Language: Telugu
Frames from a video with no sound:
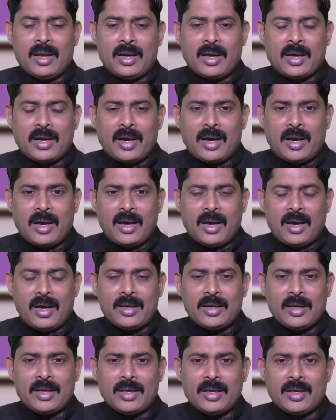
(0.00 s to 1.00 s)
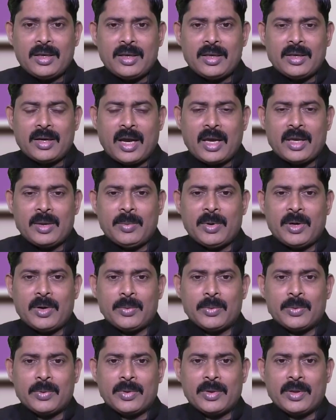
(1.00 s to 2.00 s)
అనగా అని
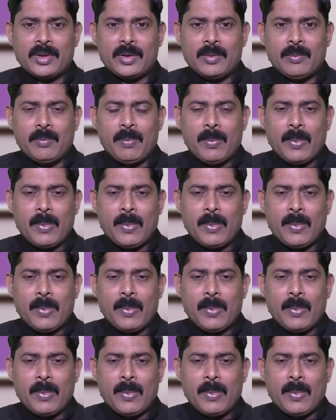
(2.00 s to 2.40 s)
రాయబడి ఉంది